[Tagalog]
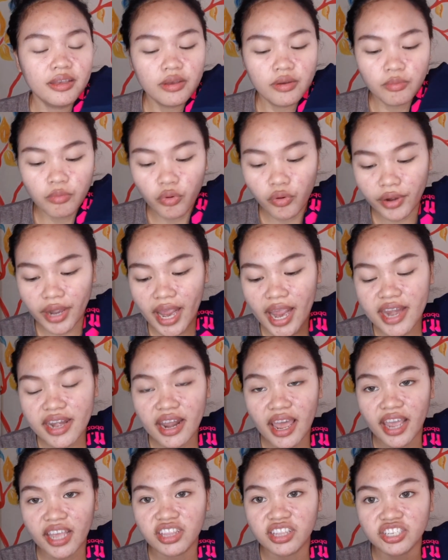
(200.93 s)

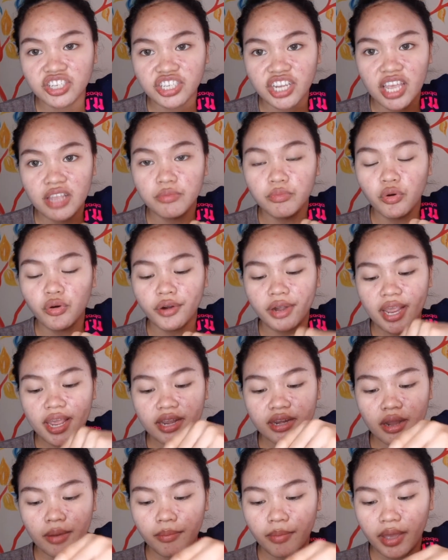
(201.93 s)
Morena, in the shade
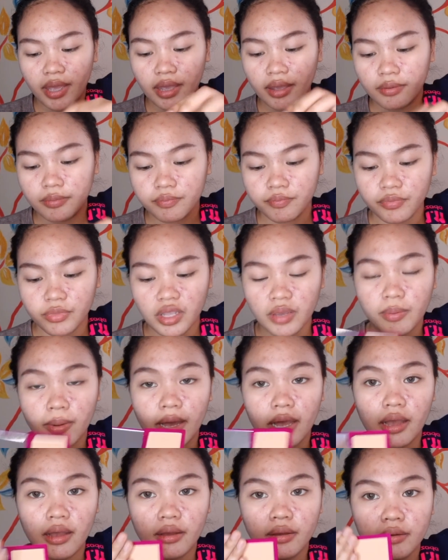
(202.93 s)
Morena, be. ba?
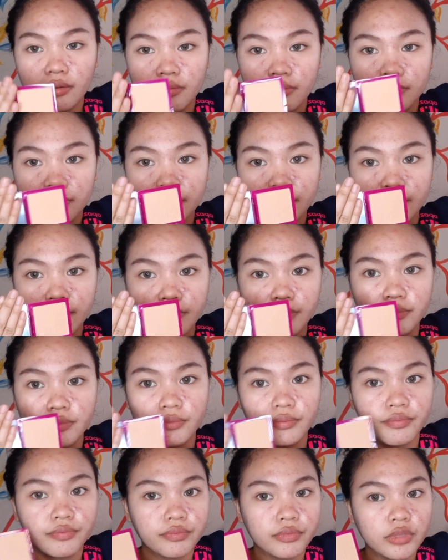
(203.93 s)
Diba? Mm.
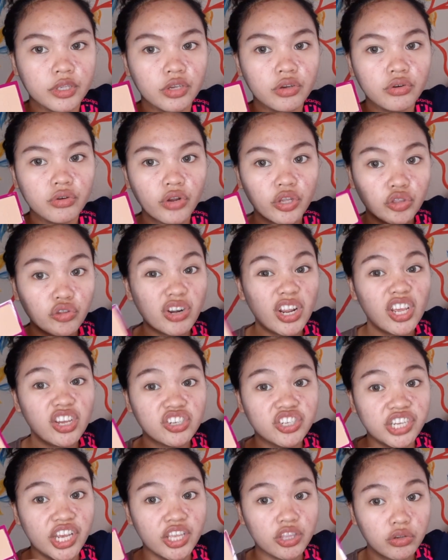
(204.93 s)
Siguro ito na yung
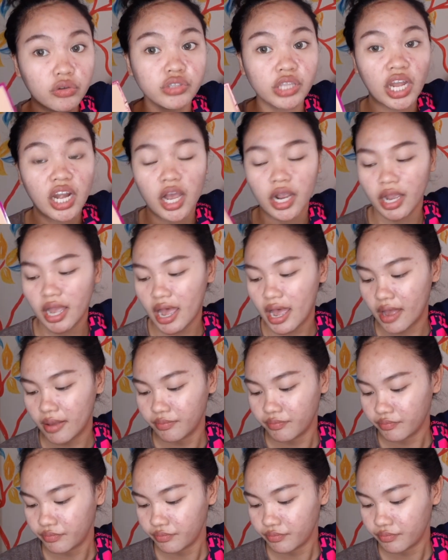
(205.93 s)
shade ko talaga.